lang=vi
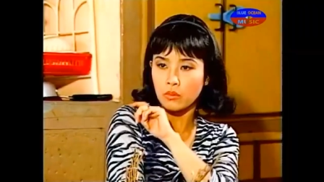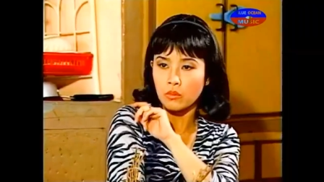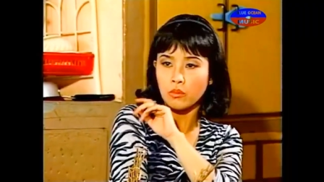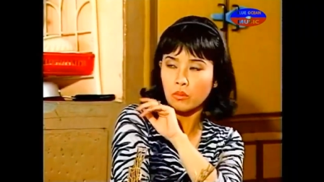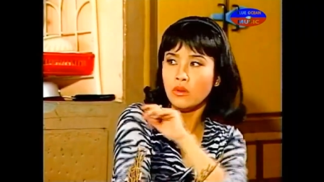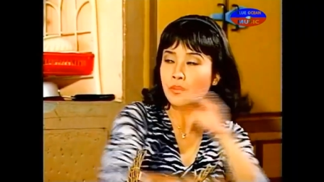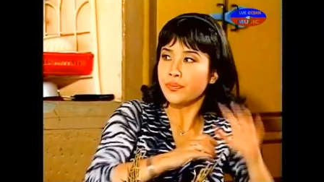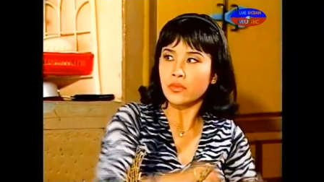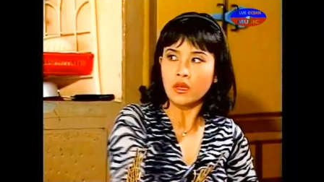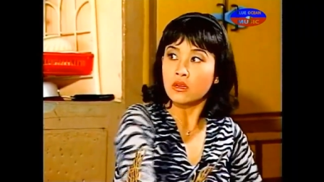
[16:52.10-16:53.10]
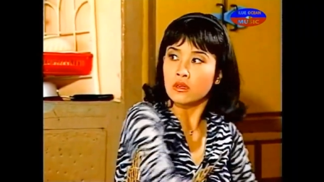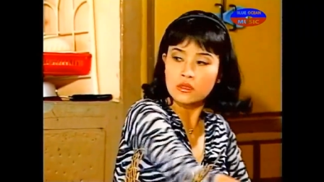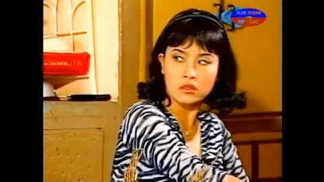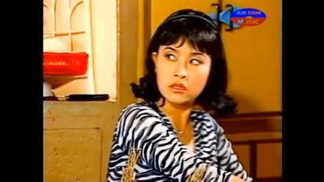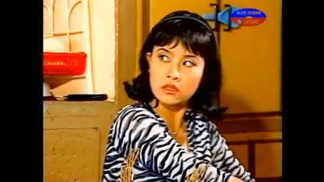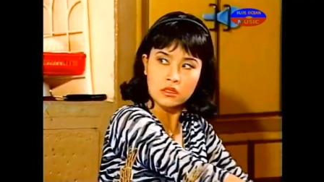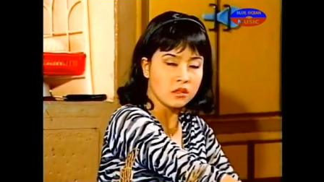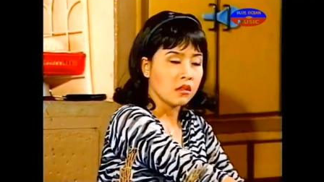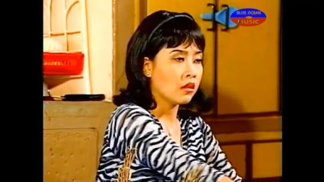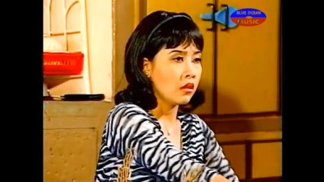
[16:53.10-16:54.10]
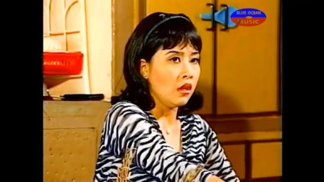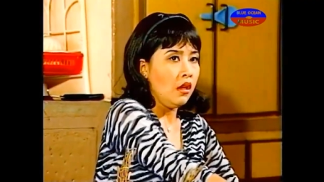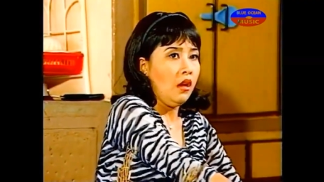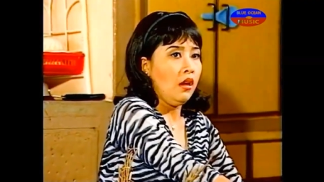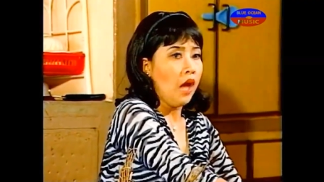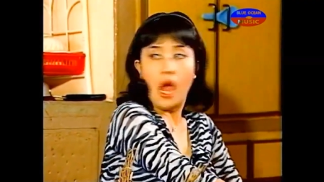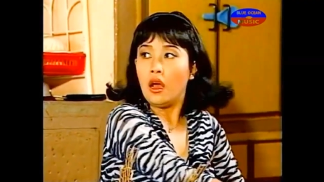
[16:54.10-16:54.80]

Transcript: cho tôi ra ngoài xài khiến mình như điên. Tôi